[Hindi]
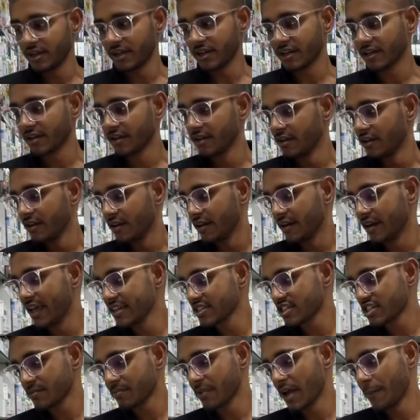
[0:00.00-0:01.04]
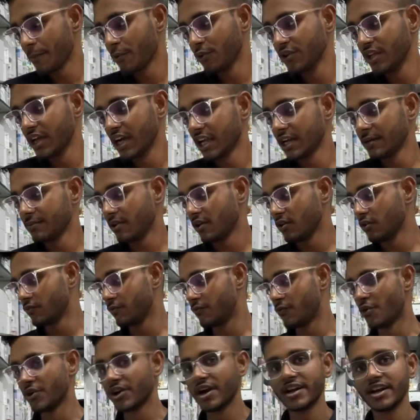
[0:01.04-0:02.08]
ठीक है नेक्स्ट मैं आपको दिखाने वाला हूँ
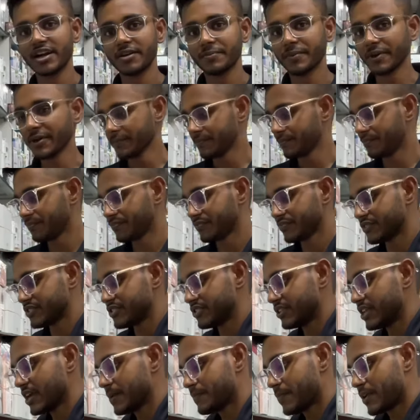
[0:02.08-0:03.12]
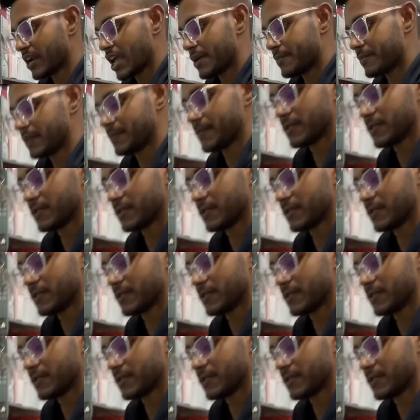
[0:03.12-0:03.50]
फोर हंड्रेड में जो देख पा रहे हैं हमारे